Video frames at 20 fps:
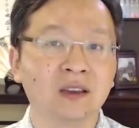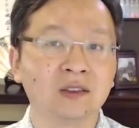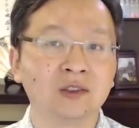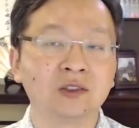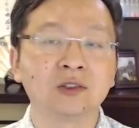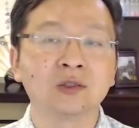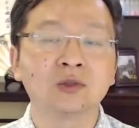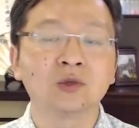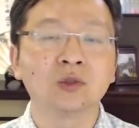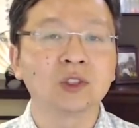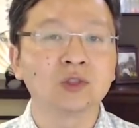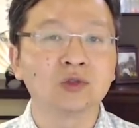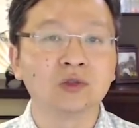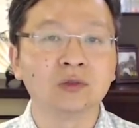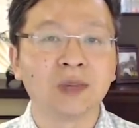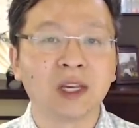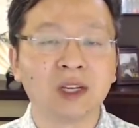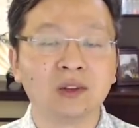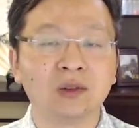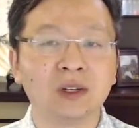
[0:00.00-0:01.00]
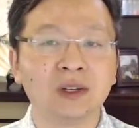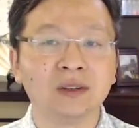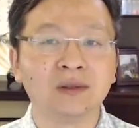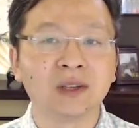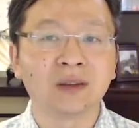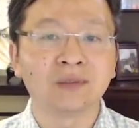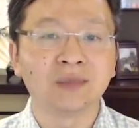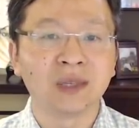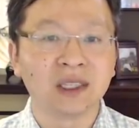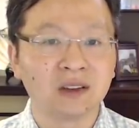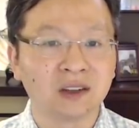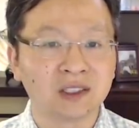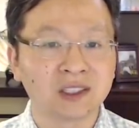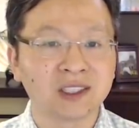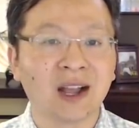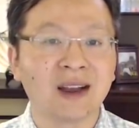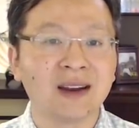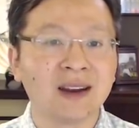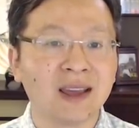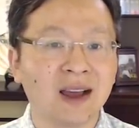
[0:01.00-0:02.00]
就是多数美国人呢比较
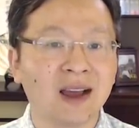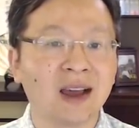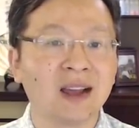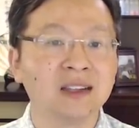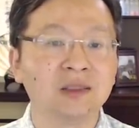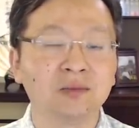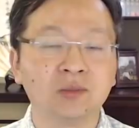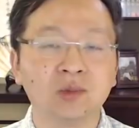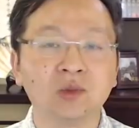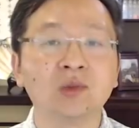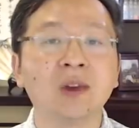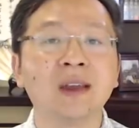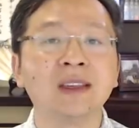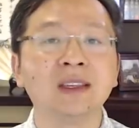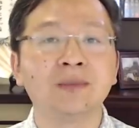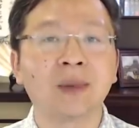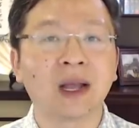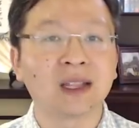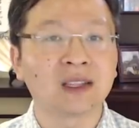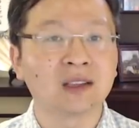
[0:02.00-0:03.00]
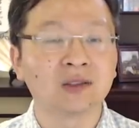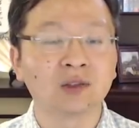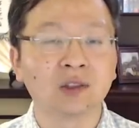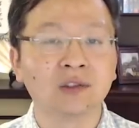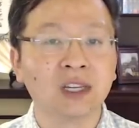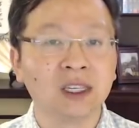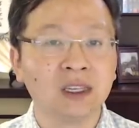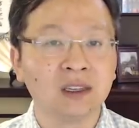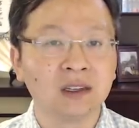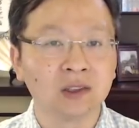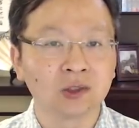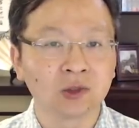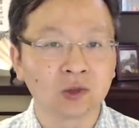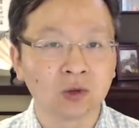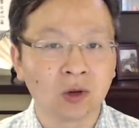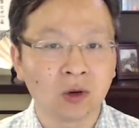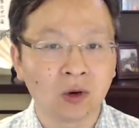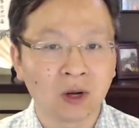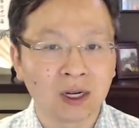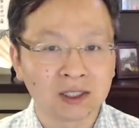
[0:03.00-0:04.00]
善良，还是不愿意把他作为一个
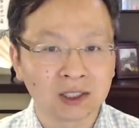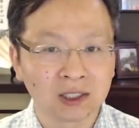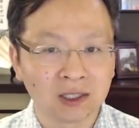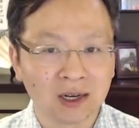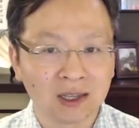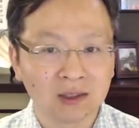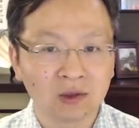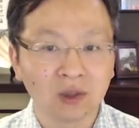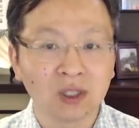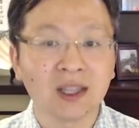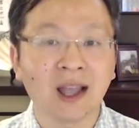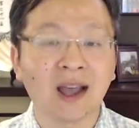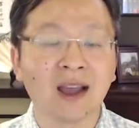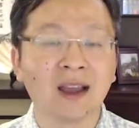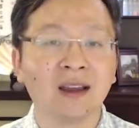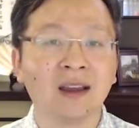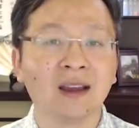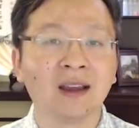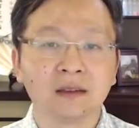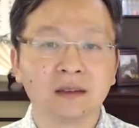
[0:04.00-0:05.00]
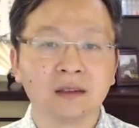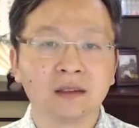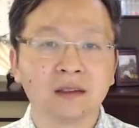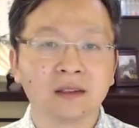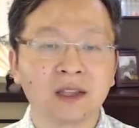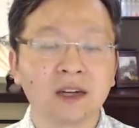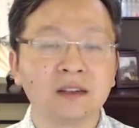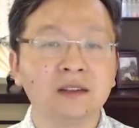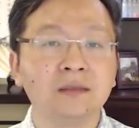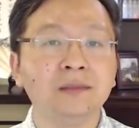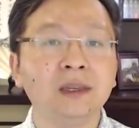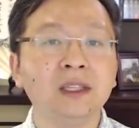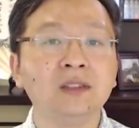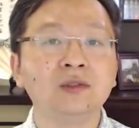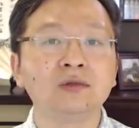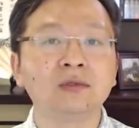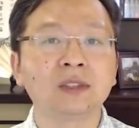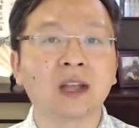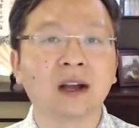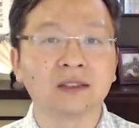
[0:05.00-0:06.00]
说谎者来对待。但是民
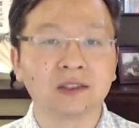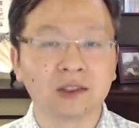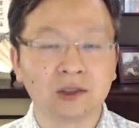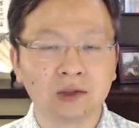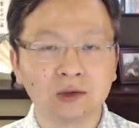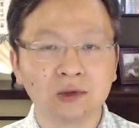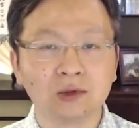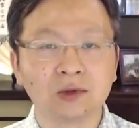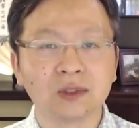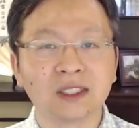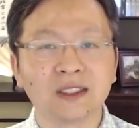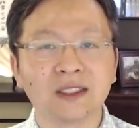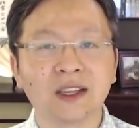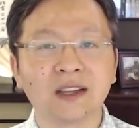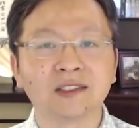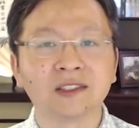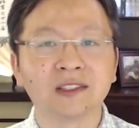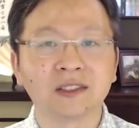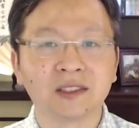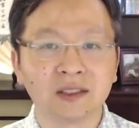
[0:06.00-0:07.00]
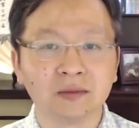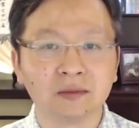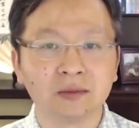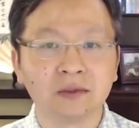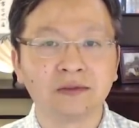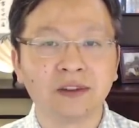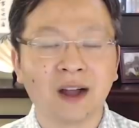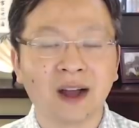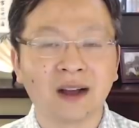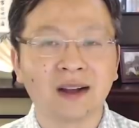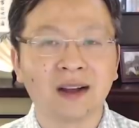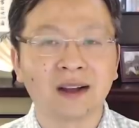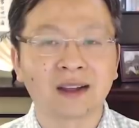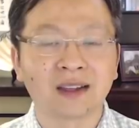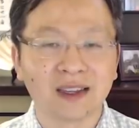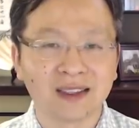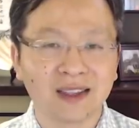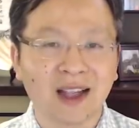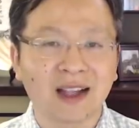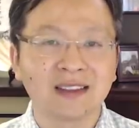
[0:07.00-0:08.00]
主党揪住这件事情不放啊，
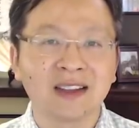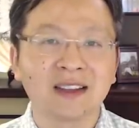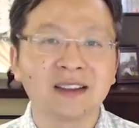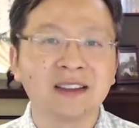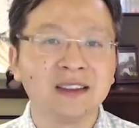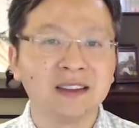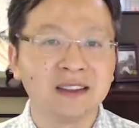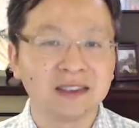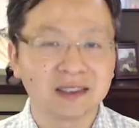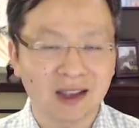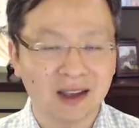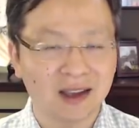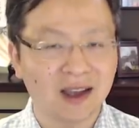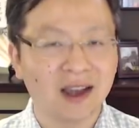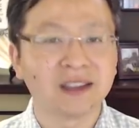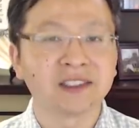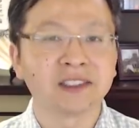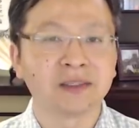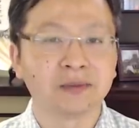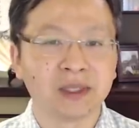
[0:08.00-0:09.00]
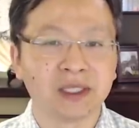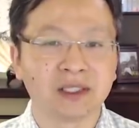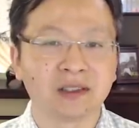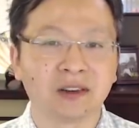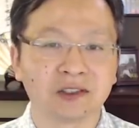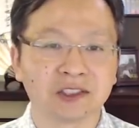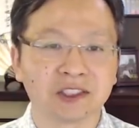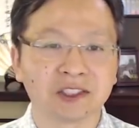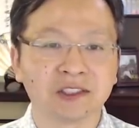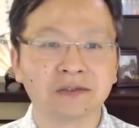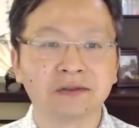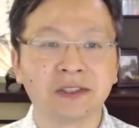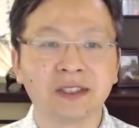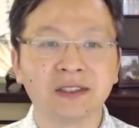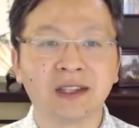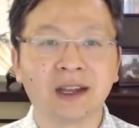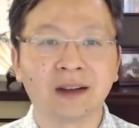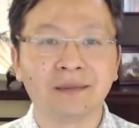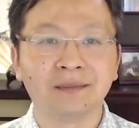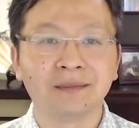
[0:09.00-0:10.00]
给大家的印象还是比较失
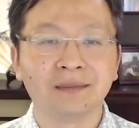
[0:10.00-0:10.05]
分的。